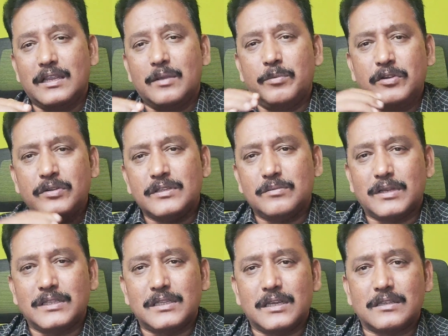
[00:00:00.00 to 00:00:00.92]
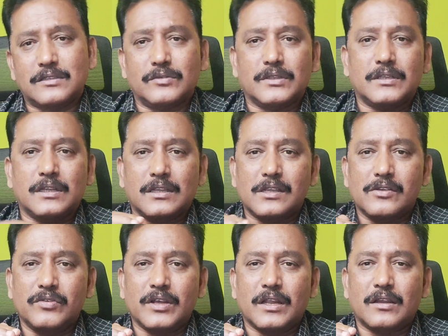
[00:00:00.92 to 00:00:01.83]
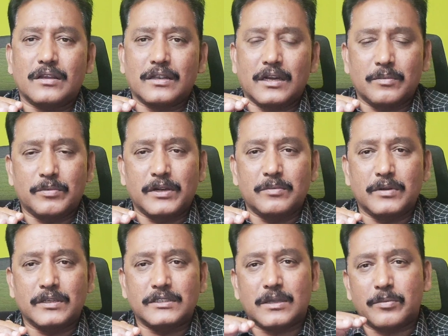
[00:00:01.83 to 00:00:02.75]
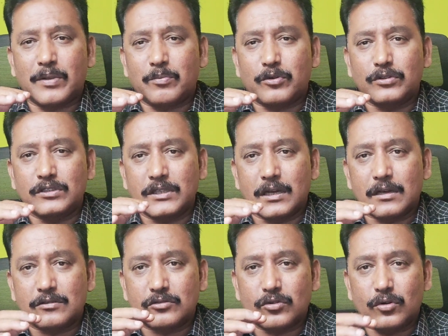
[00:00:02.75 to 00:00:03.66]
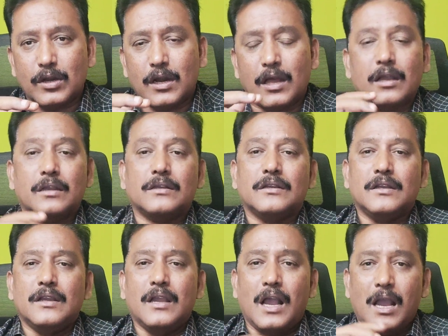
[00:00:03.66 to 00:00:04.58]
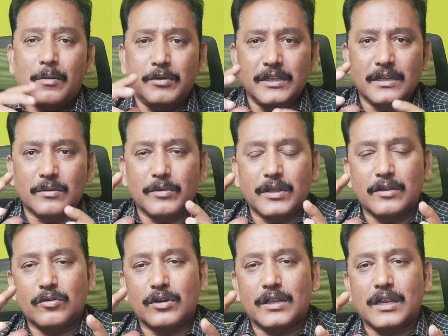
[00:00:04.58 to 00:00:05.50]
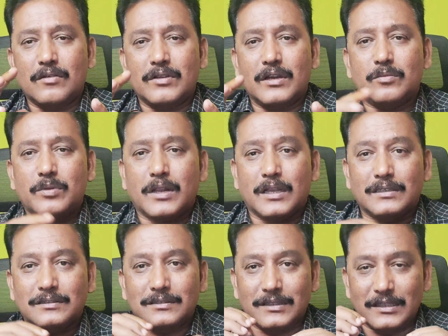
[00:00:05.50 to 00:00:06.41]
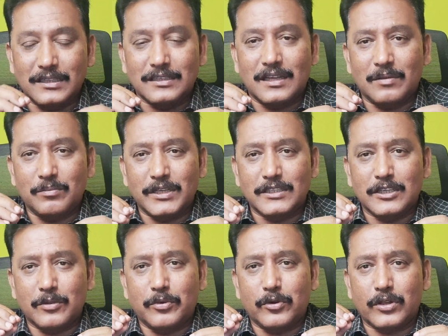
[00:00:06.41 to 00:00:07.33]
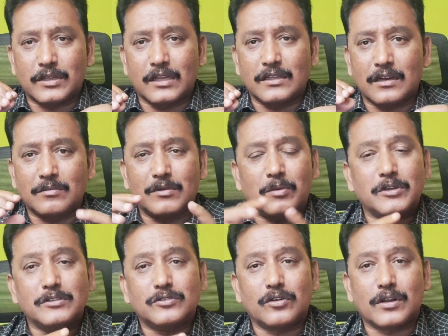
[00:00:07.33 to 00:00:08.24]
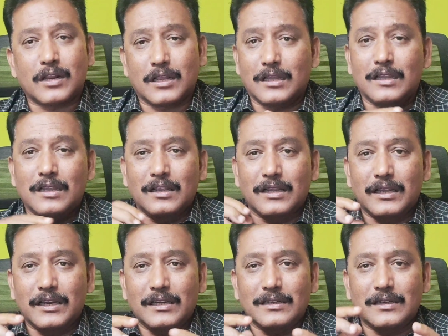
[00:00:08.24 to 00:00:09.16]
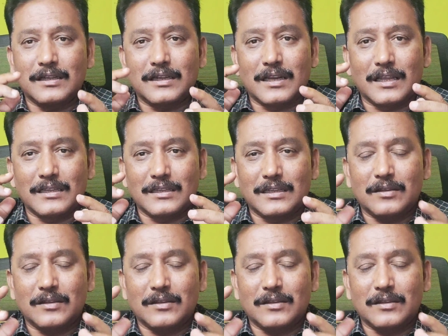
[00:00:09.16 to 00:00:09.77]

எப்படி வந்து மத்திய அரசு வந்து இவரை எடப்பாடி பழனிசாமியை பொதுச்செயலாளர்னு சொல்லலாம் அப்படிங்கிற மாதிரி ஒரு கேள்வி எழுப்புறாங்க இதுதான் பிஜேபியோட தந்திரம் அப்படின்னு சொல்கிறாங்க என்னன்னு கேட்டிங்கன்னா